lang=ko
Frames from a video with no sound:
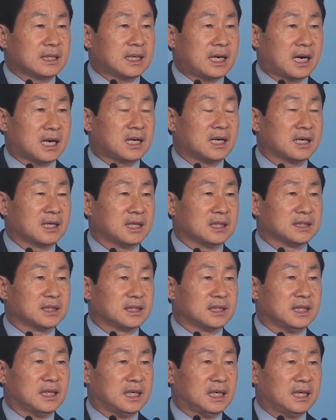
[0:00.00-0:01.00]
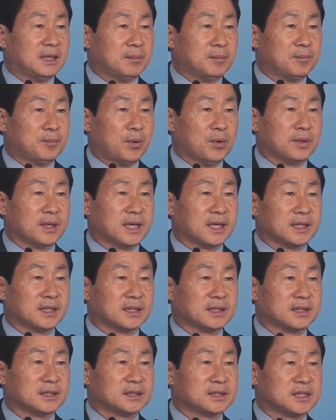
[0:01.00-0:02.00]
각하가 아니라
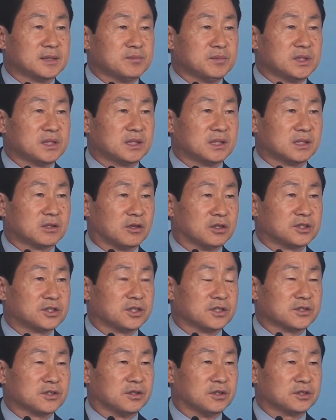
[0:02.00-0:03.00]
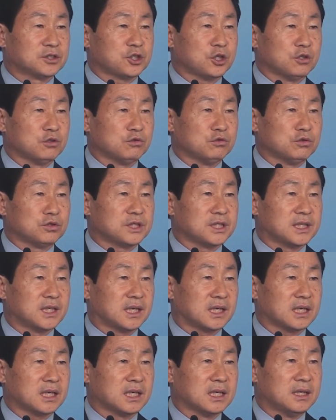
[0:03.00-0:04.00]
본안 심리를 거쳐서 청구
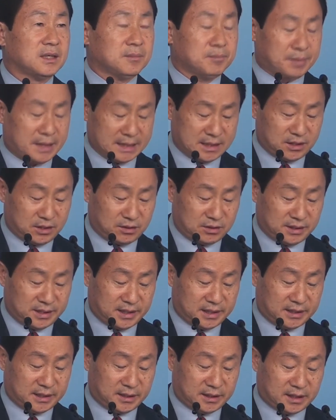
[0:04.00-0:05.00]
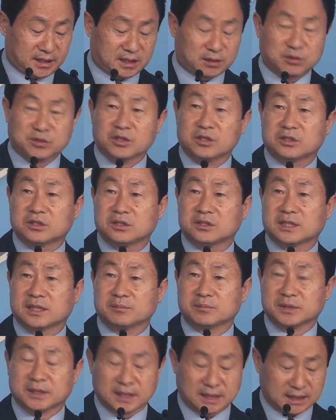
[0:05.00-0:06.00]
기각 판결을 해야 된다라고 설득을
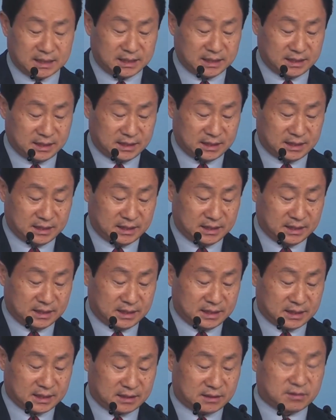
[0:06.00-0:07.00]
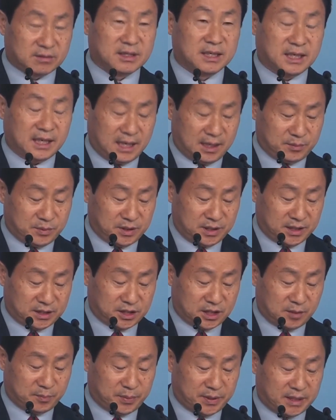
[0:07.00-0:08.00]
합니다. 그러나 합의에
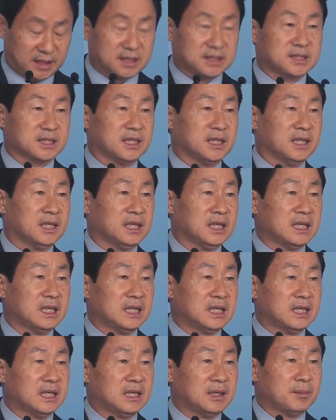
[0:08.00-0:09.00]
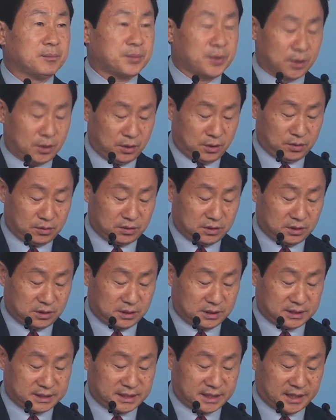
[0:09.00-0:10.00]
실패하자
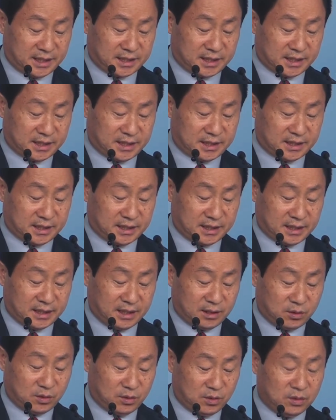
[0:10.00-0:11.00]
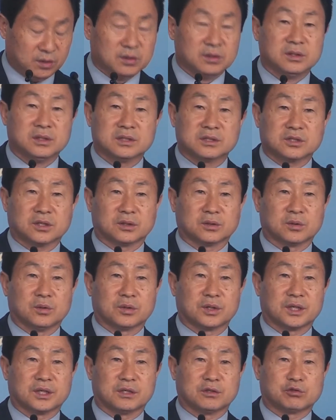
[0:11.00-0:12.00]
변론을 재개하고
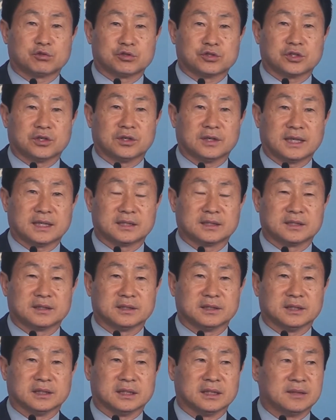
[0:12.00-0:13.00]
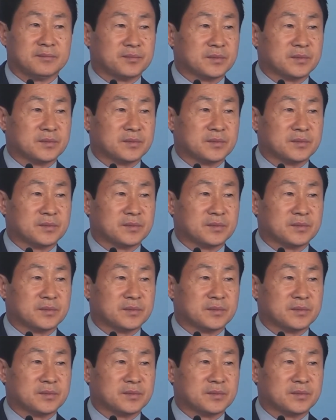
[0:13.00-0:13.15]
선고기를 추정하는 등